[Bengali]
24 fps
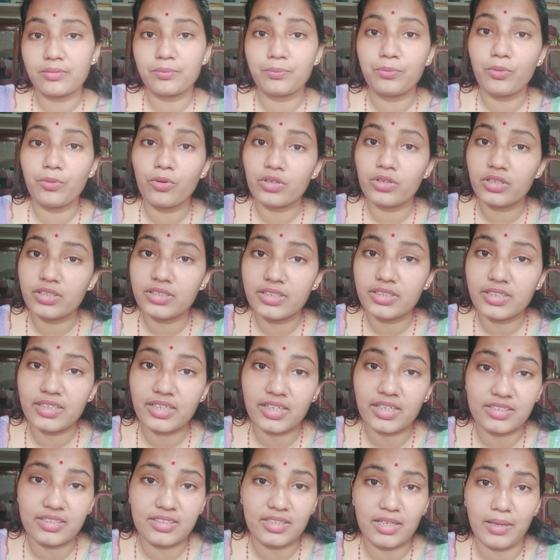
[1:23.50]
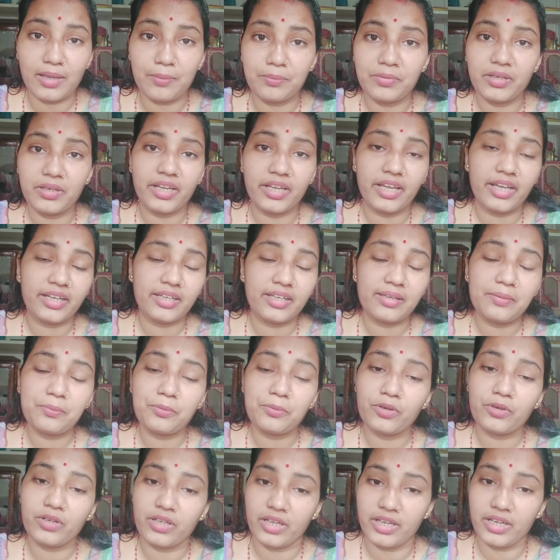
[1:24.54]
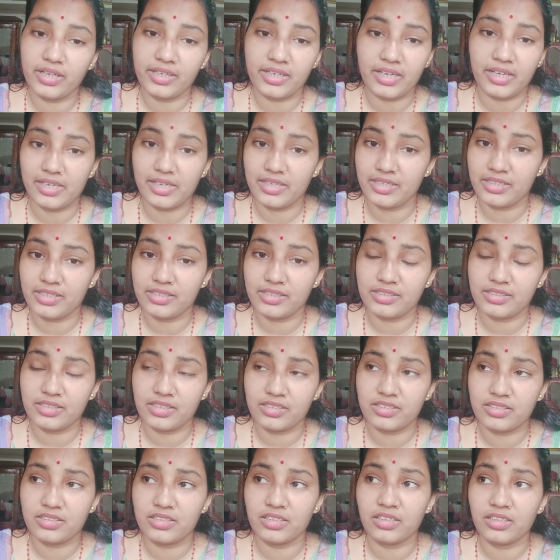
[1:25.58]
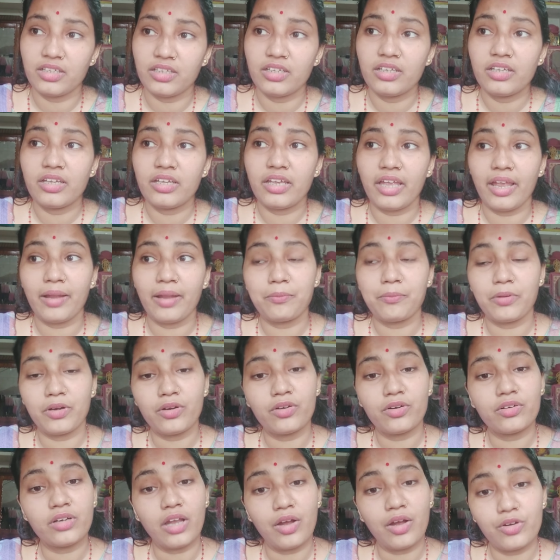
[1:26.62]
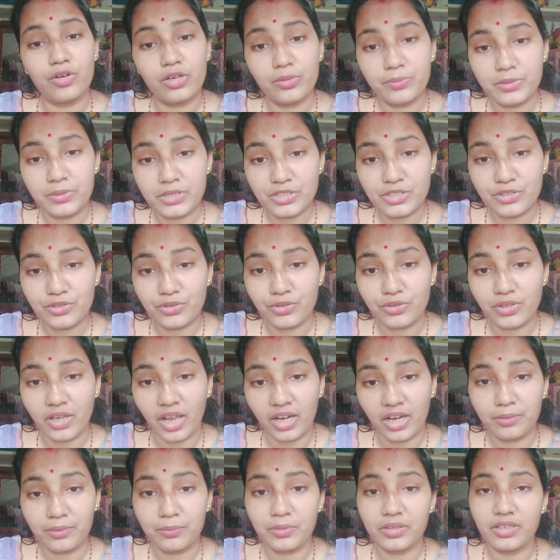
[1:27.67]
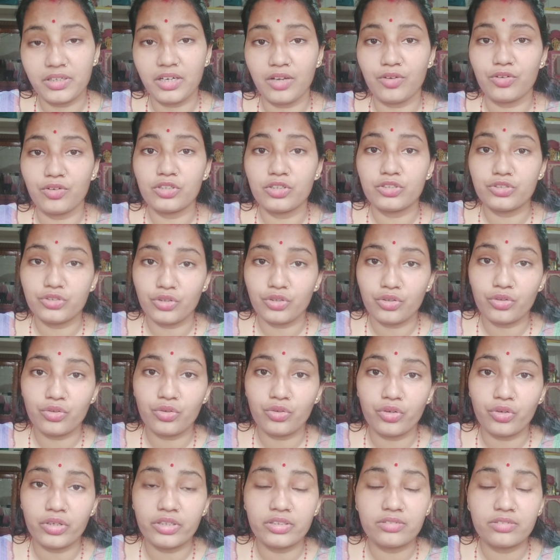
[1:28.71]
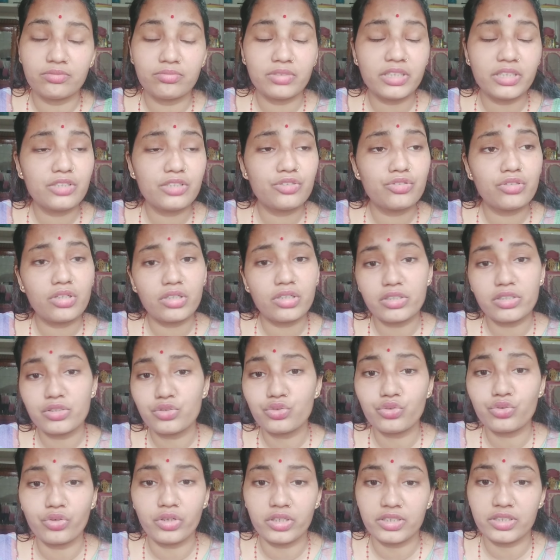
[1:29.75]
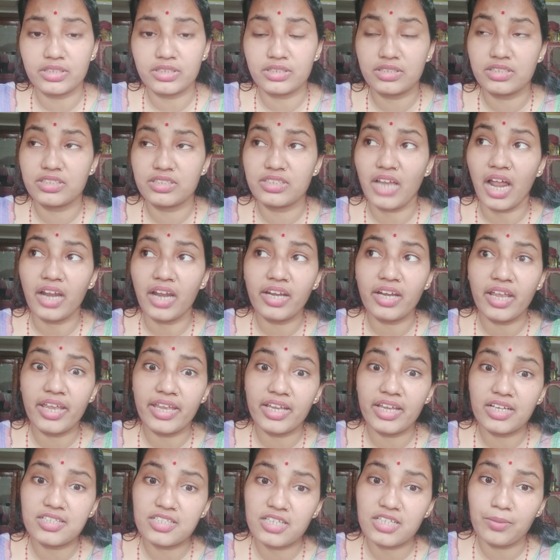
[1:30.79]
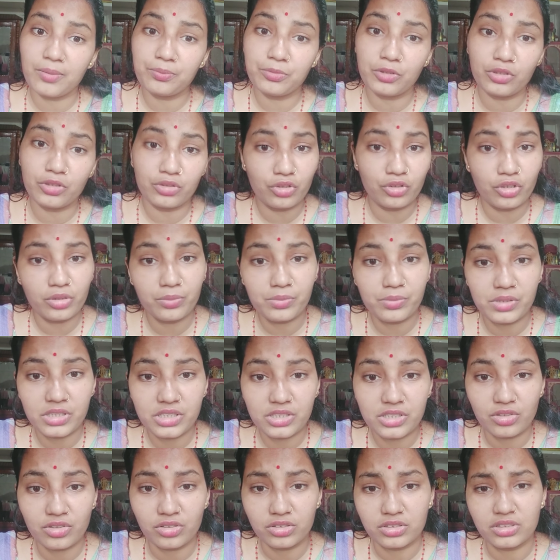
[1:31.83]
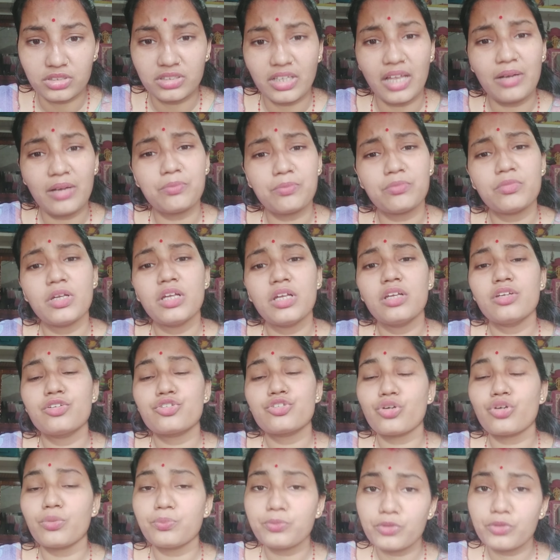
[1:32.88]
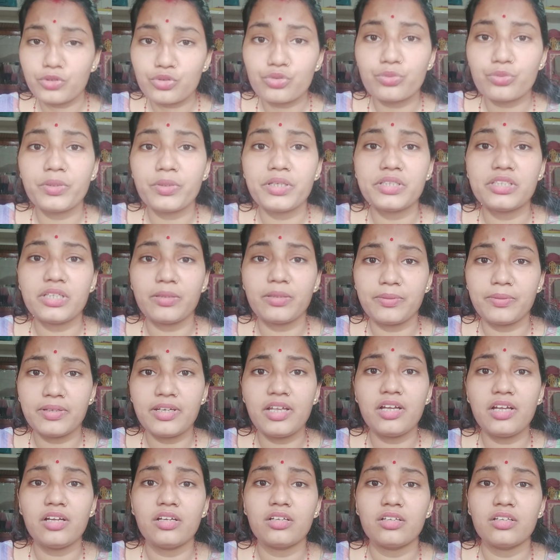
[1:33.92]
প্রকৃতির কাছে আমরা একের পর এক হেরে যাচ্ছি একবার না হলে বৃষ্টি হয় আরেকবার না হলে জ্বর হয় কিছু না কিছু হয়ে যাচ্ছে টানা এক সপ্তাহ ধরে বৃষ্টি হচ্ছে তার সব তো ডুবিয়ে যাবে না